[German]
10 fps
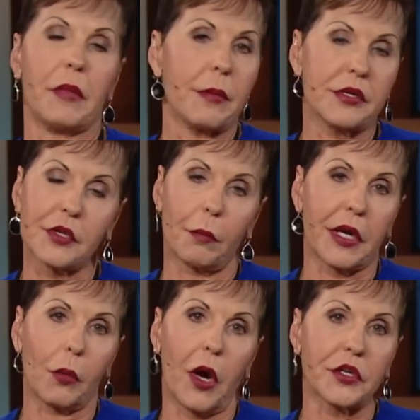war
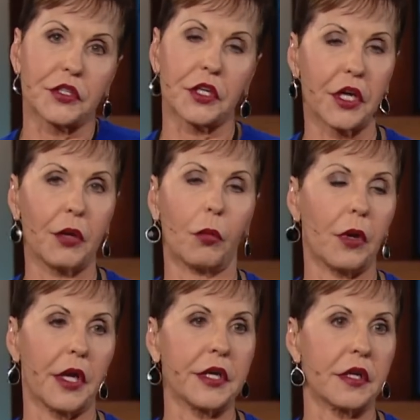geradezu
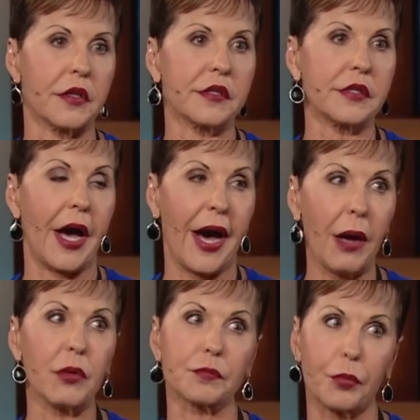süchtig danach,
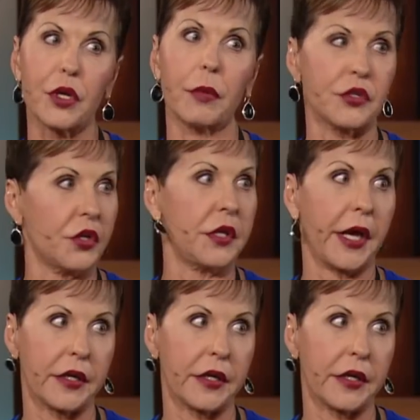alles zu ergründen.